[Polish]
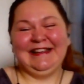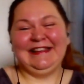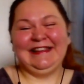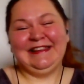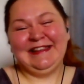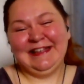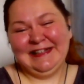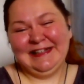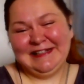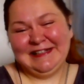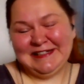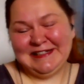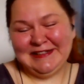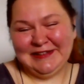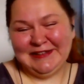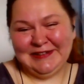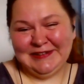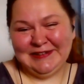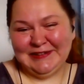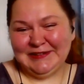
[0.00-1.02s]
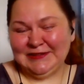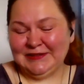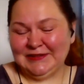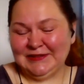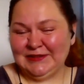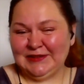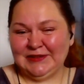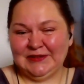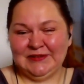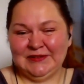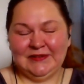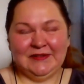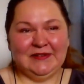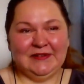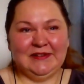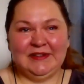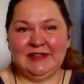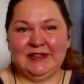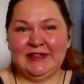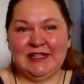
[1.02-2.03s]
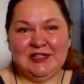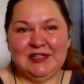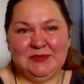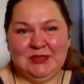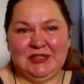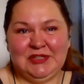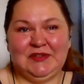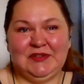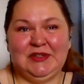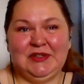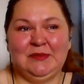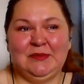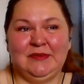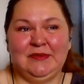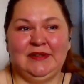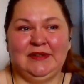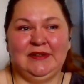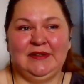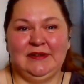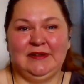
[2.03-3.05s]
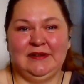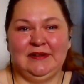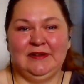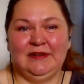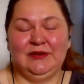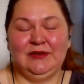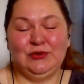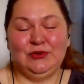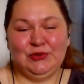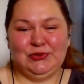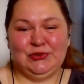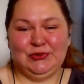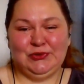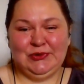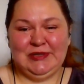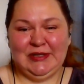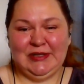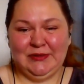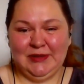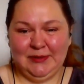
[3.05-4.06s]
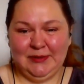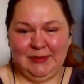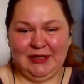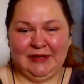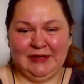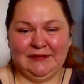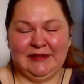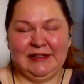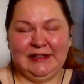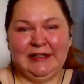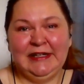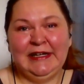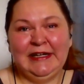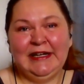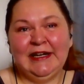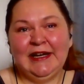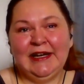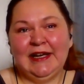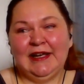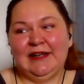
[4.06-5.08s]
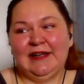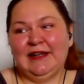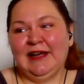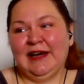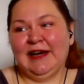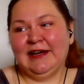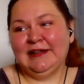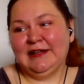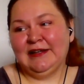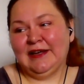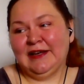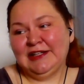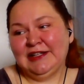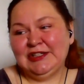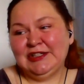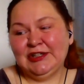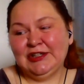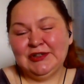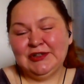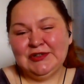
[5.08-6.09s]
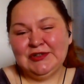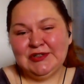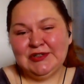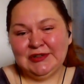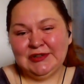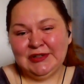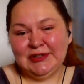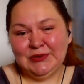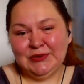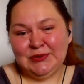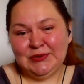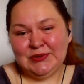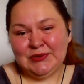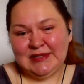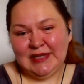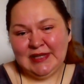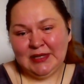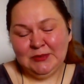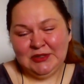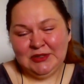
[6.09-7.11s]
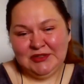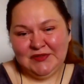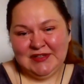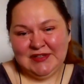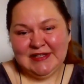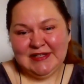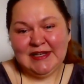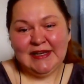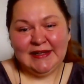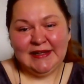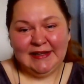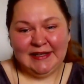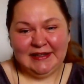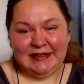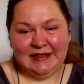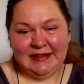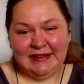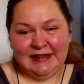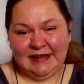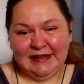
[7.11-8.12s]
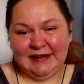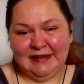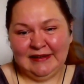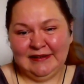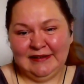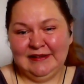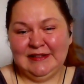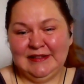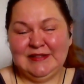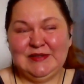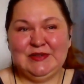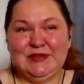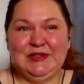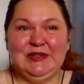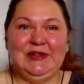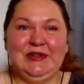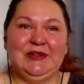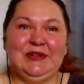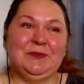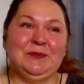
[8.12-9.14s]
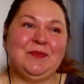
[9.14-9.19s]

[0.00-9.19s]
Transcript: Także to, to, to, też masz w tym e, duży udział, naprawdę. E, a, a jeżeli chodzi o ten kurs, jak mieć więcej energii na, na co dzień, to